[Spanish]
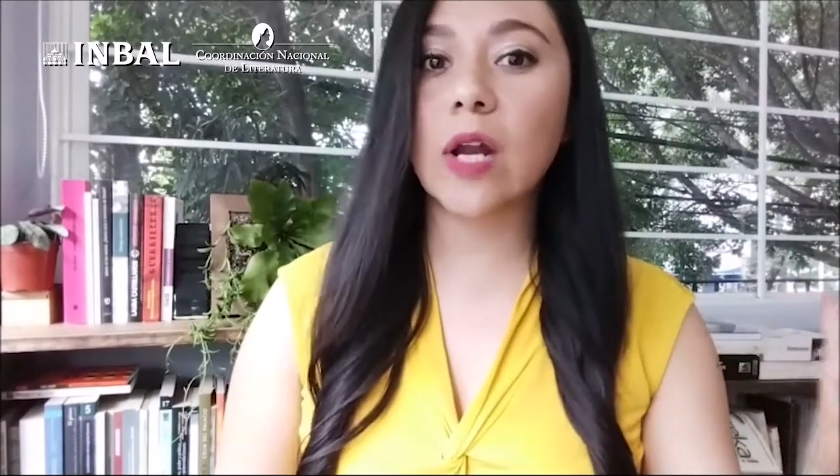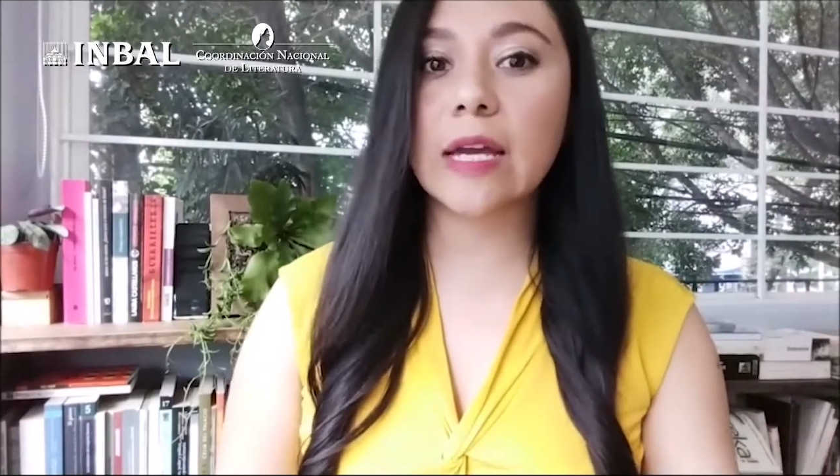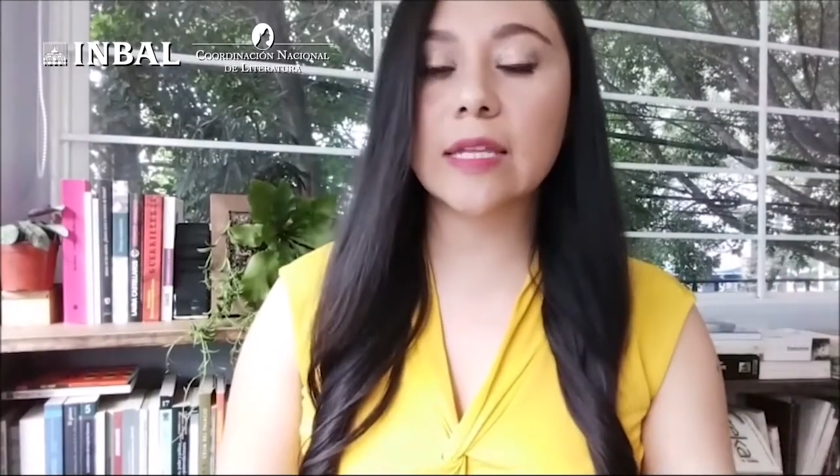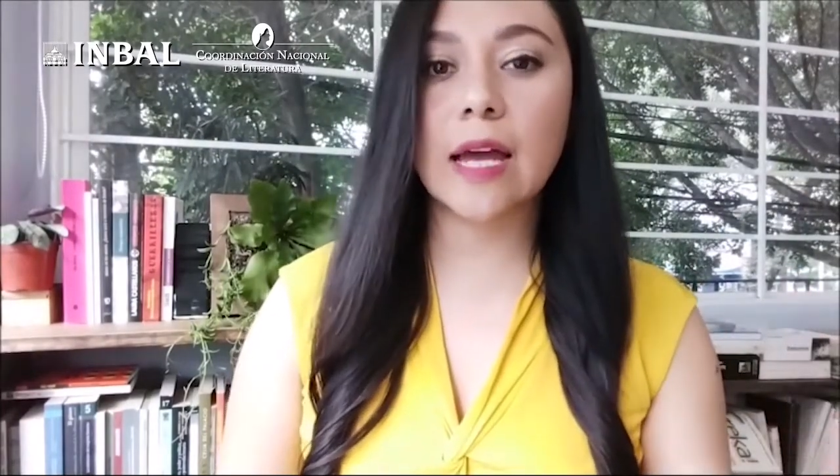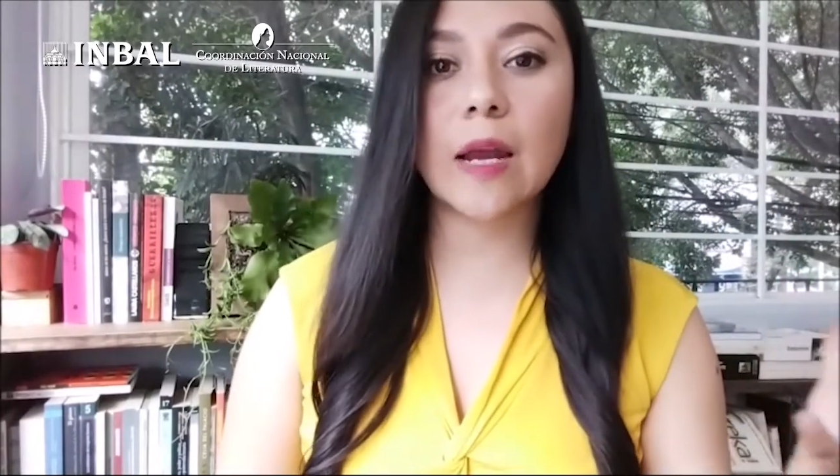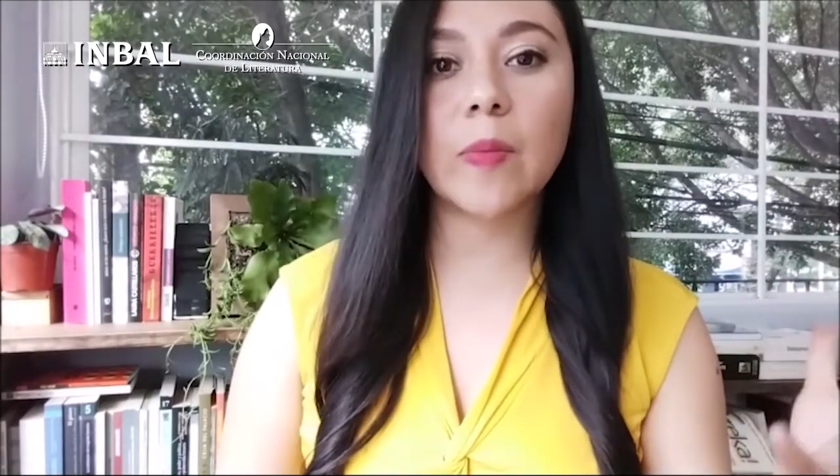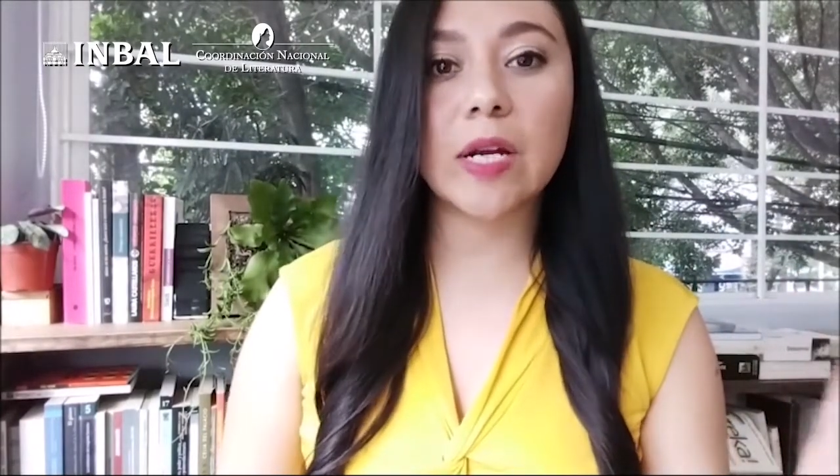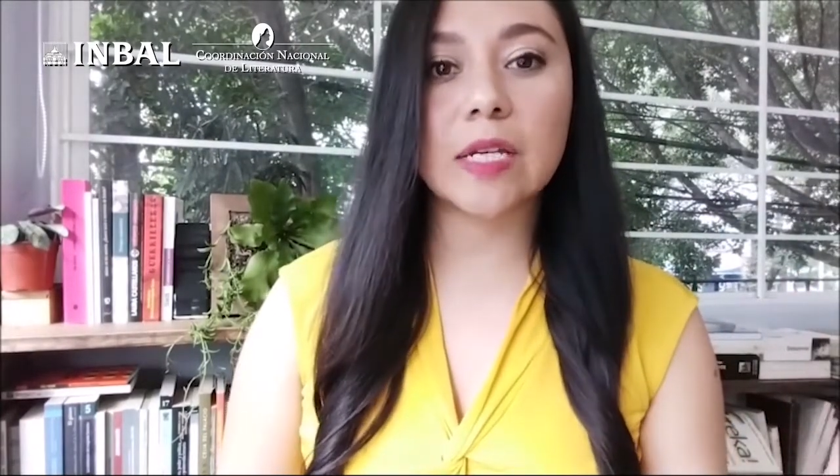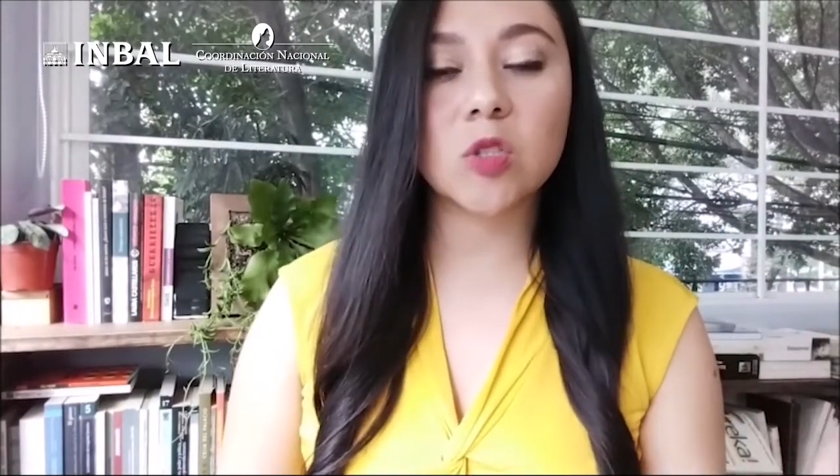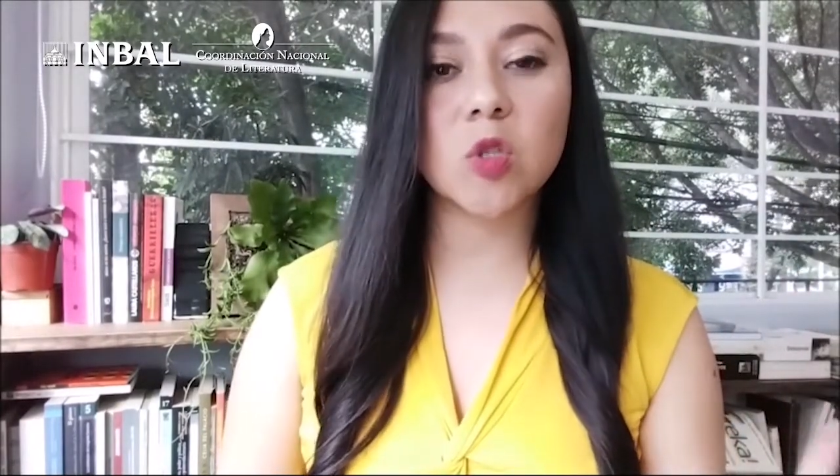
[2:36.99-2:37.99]
la idea, la
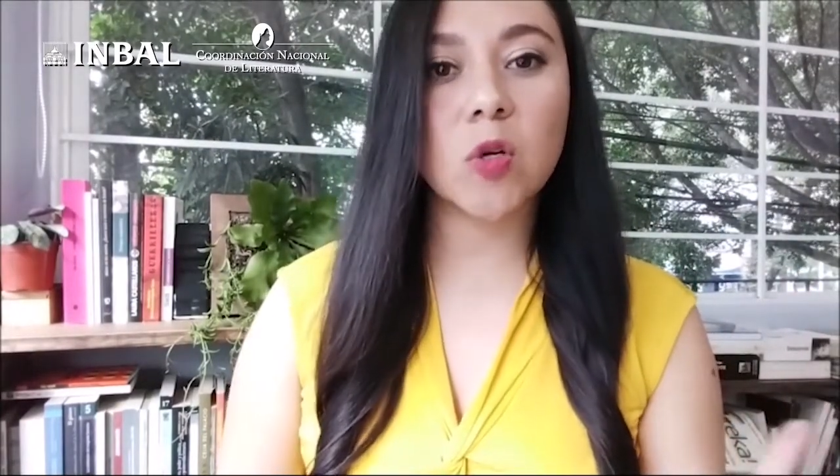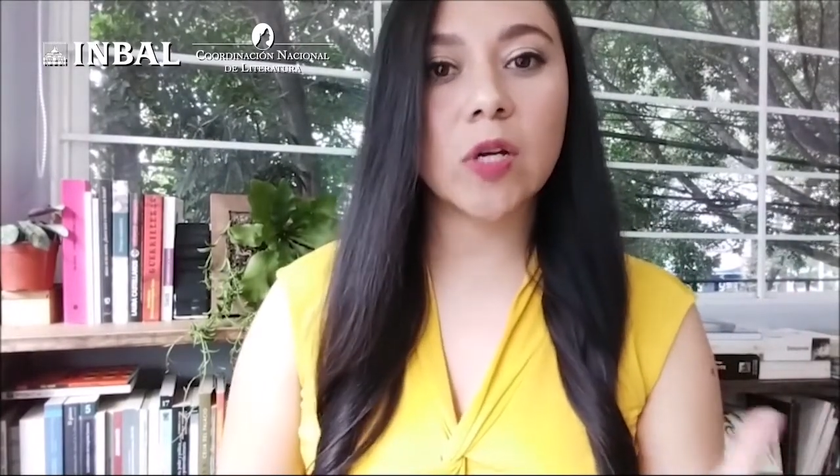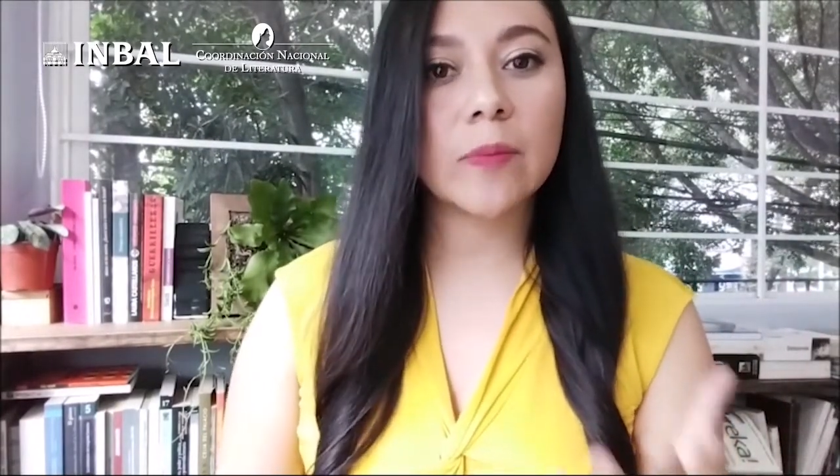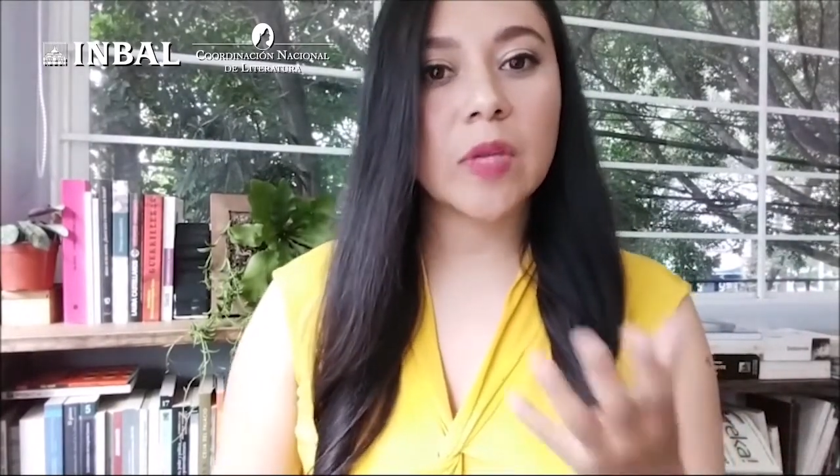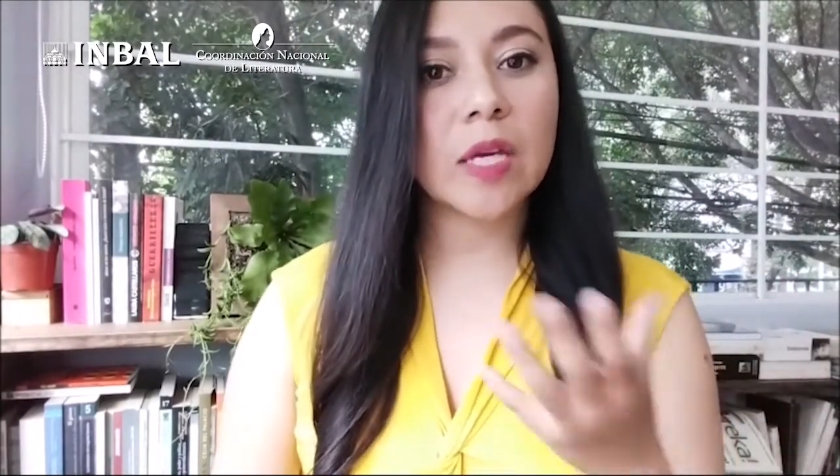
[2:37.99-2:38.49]
planeación,